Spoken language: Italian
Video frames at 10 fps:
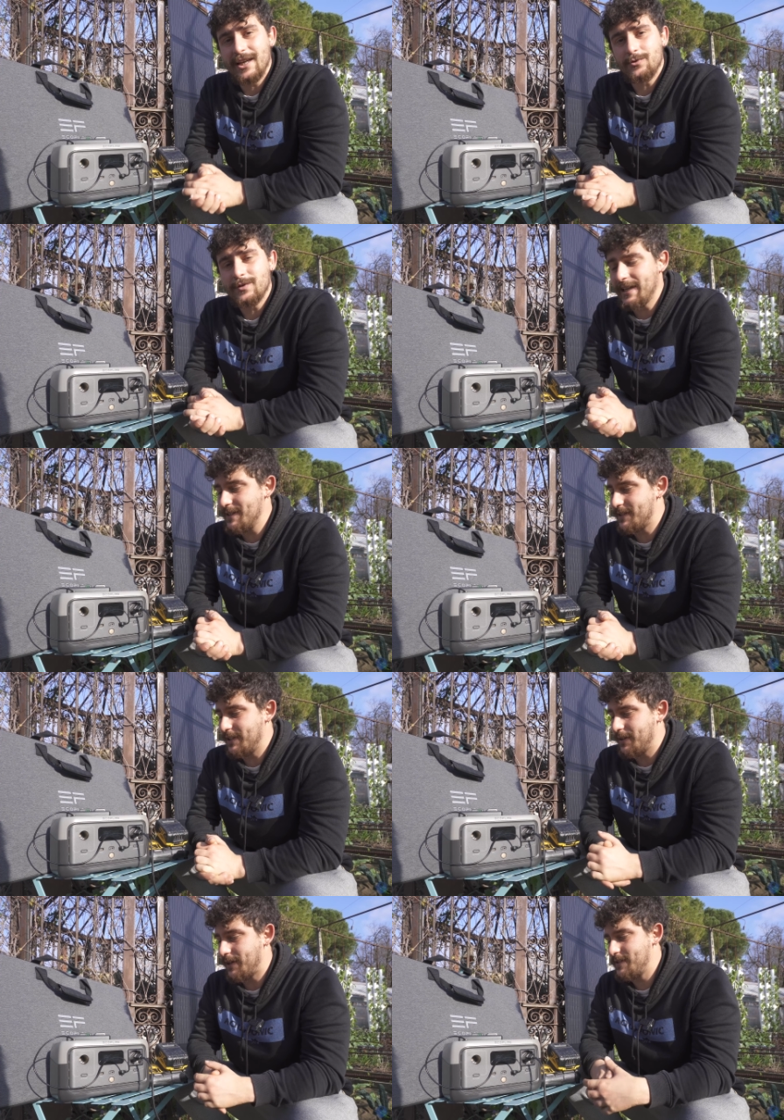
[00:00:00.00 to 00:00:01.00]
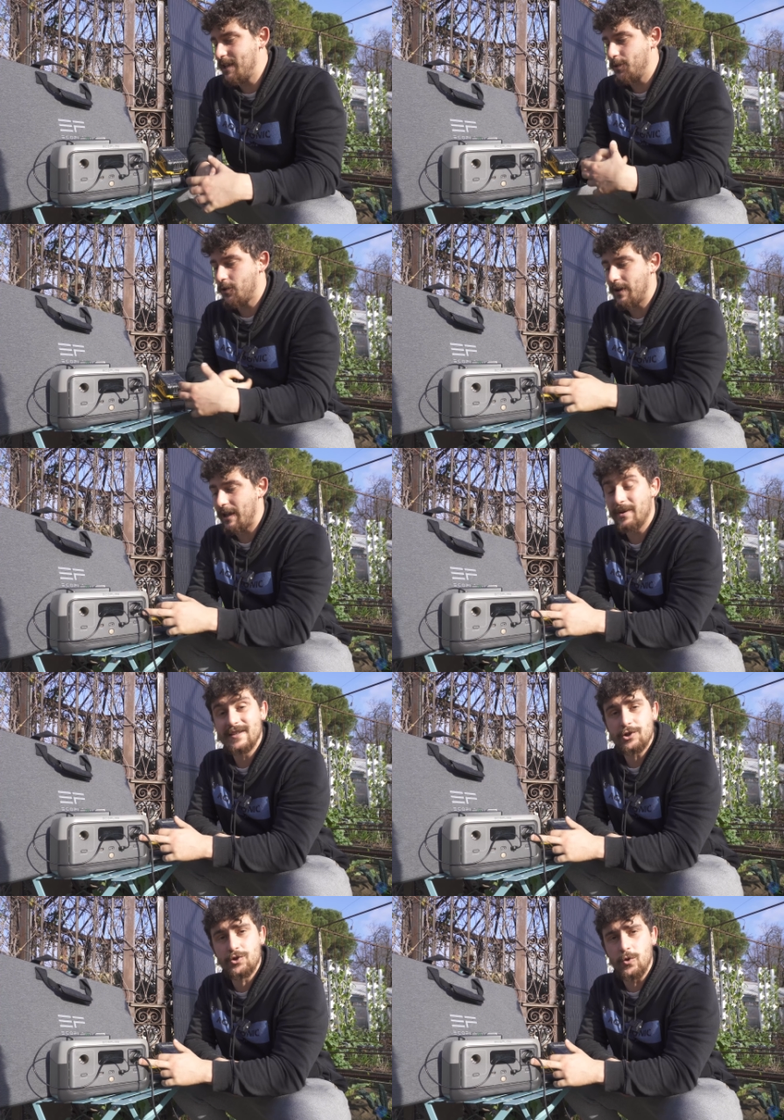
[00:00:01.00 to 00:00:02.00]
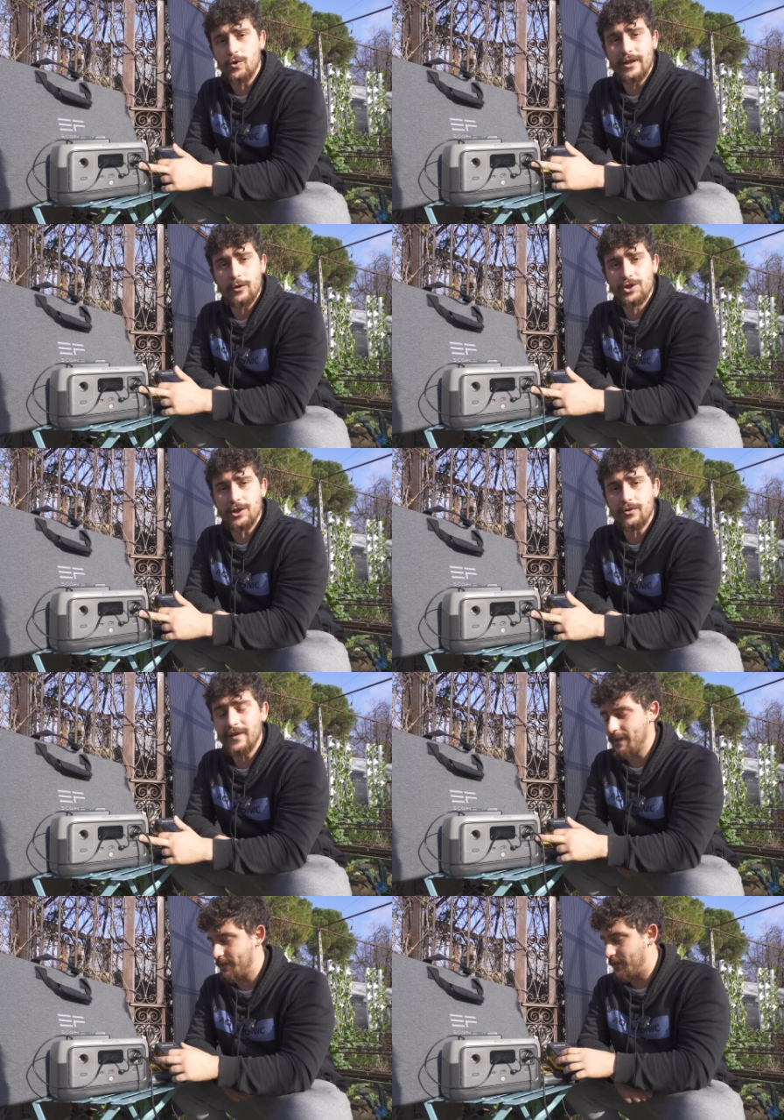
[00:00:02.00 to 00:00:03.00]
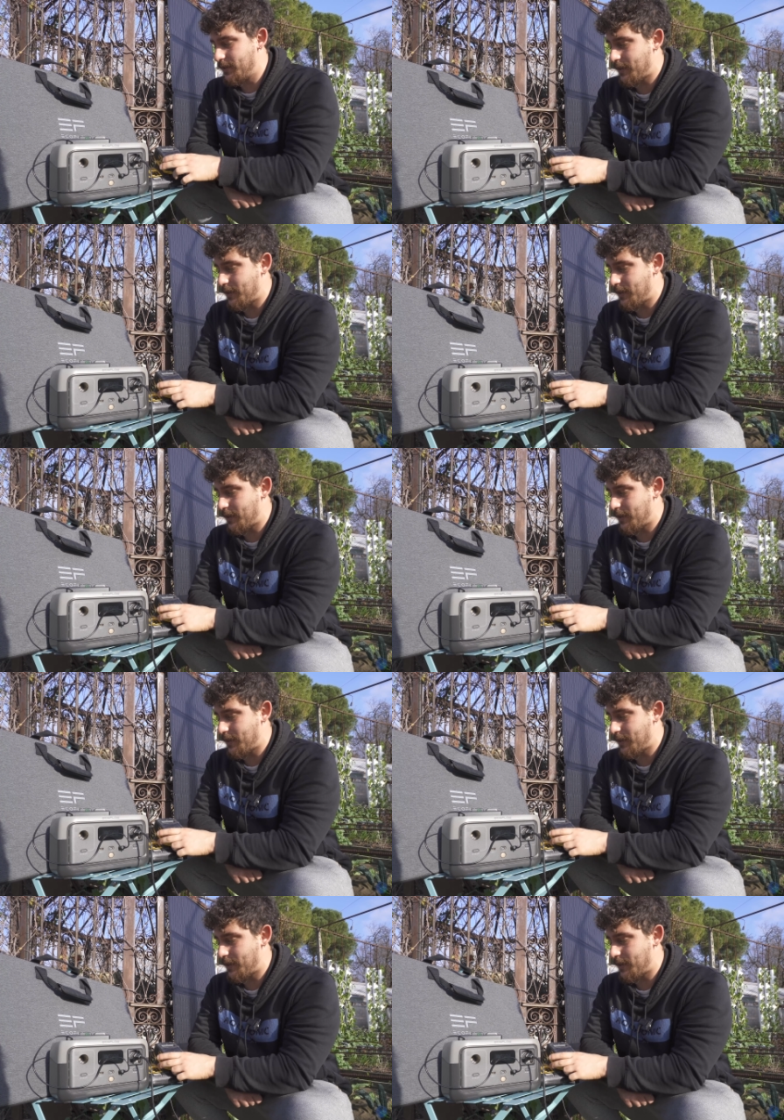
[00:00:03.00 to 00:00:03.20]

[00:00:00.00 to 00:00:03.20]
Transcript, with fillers: elettrotensili, ad esempio con la presa Sciuco da 220